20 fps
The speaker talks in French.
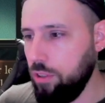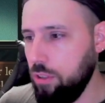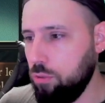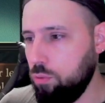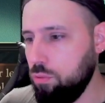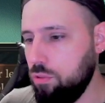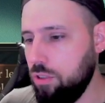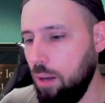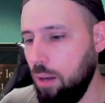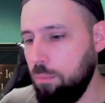et
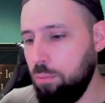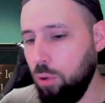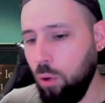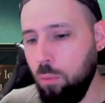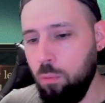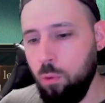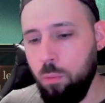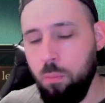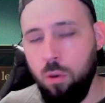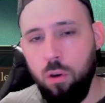tout ça, pour
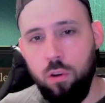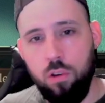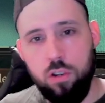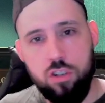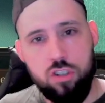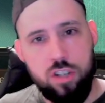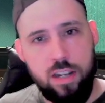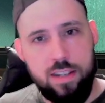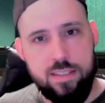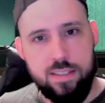le moment
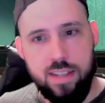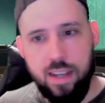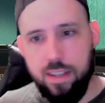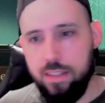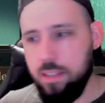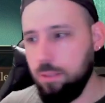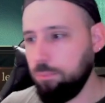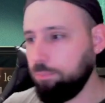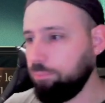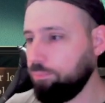je les
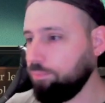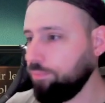stack.